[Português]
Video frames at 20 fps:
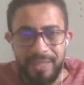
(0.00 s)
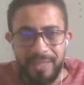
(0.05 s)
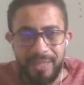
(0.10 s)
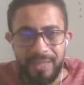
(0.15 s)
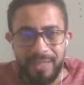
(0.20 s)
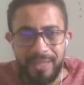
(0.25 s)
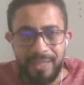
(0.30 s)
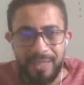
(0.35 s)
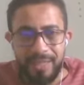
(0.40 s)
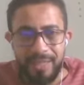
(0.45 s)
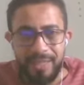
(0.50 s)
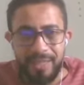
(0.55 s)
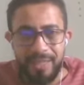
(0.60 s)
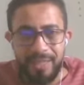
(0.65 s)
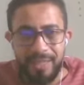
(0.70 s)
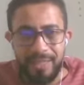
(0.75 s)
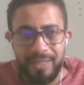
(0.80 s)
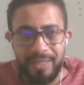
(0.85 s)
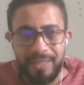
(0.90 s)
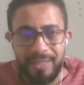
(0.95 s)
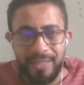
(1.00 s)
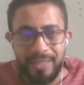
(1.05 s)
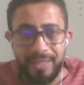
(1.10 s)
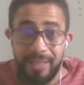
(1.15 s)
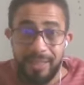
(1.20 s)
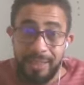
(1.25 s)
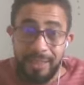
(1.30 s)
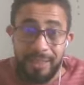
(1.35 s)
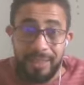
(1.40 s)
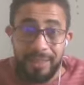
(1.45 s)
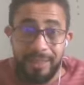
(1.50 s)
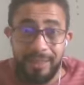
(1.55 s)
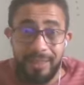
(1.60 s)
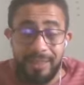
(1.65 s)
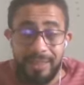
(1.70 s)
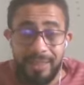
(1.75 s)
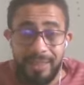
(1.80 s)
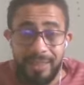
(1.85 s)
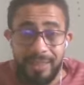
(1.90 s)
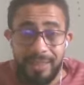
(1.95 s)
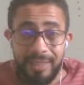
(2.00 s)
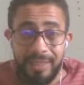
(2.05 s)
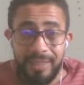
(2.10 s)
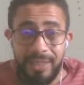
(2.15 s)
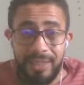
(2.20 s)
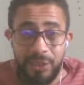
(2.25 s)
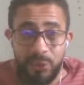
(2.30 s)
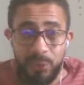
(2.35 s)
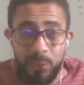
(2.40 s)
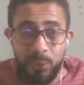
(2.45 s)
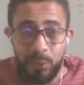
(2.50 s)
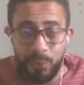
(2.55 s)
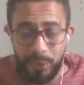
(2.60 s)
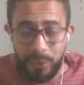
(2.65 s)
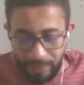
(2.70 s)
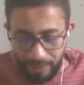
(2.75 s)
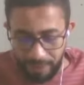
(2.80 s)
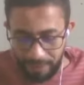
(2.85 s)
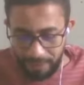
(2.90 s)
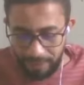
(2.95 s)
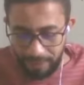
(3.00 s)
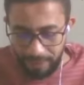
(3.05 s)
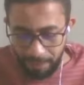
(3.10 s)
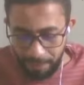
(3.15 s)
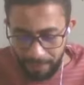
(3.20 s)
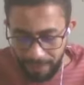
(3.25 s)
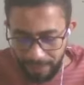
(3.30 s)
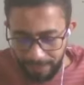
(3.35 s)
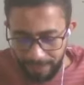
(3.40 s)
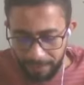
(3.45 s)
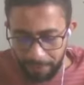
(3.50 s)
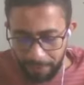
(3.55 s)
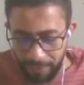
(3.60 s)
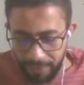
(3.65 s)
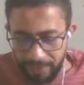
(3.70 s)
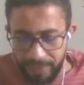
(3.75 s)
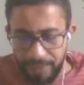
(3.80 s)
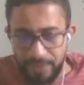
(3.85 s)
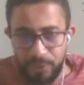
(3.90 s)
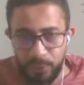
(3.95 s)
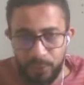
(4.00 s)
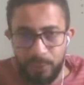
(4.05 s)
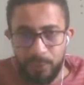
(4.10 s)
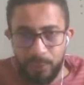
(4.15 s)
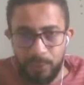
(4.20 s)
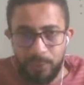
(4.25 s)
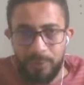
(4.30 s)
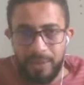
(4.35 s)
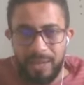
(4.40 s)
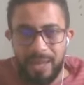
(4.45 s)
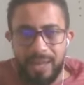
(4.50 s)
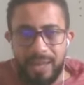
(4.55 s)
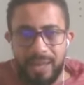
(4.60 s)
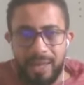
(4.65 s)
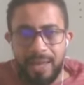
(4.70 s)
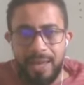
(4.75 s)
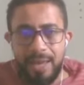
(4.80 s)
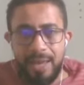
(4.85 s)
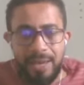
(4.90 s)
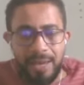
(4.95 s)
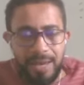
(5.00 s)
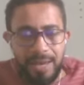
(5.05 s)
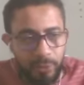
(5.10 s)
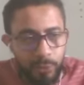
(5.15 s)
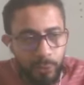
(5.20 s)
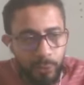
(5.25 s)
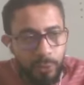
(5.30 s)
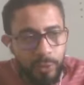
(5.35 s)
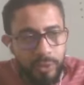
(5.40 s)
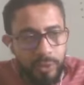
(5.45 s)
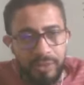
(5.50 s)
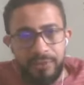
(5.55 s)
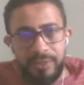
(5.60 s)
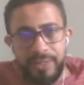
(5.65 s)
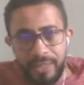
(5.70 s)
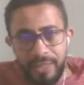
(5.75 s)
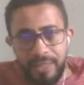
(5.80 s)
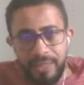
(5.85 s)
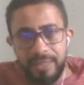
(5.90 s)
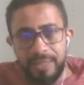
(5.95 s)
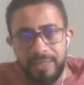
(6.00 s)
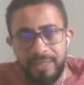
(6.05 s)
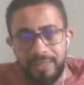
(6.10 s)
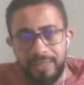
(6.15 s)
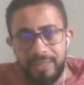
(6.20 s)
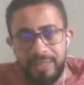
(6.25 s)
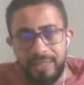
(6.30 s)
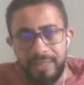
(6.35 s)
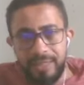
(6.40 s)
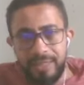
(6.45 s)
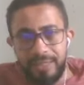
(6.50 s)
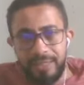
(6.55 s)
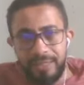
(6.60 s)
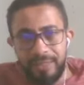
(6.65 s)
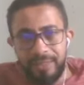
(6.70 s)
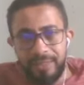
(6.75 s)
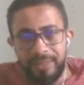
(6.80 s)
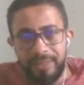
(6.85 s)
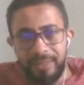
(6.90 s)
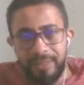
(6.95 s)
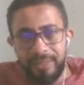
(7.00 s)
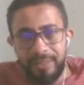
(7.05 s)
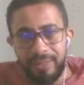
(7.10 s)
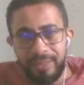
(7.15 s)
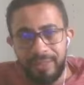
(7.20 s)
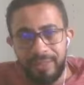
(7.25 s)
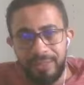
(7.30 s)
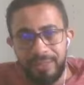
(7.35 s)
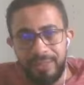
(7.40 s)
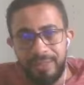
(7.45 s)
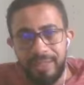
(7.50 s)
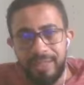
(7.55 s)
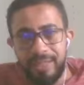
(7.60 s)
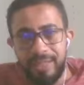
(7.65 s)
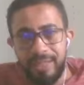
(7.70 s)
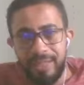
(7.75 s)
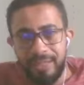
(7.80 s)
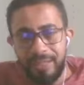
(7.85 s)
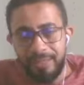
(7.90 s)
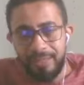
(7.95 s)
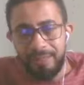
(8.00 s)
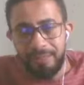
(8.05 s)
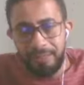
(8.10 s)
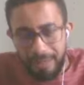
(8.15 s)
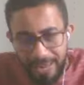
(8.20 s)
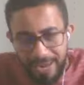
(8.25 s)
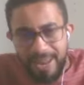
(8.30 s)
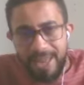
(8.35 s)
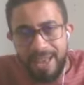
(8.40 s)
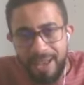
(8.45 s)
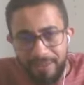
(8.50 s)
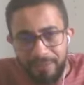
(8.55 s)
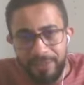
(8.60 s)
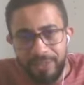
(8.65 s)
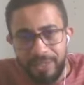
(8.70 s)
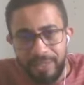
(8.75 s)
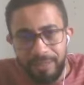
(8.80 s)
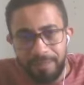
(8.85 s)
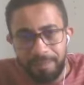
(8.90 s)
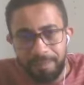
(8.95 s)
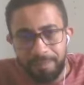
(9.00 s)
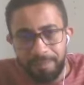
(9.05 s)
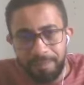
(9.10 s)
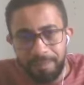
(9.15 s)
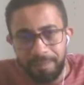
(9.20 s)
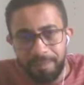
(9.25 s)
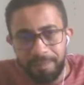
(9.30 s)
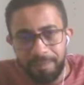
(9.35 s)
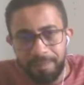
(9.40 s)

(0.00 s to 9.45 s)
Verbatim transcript: É, se isso e também está presente na, nas culturas africanas, né? É, lá na África,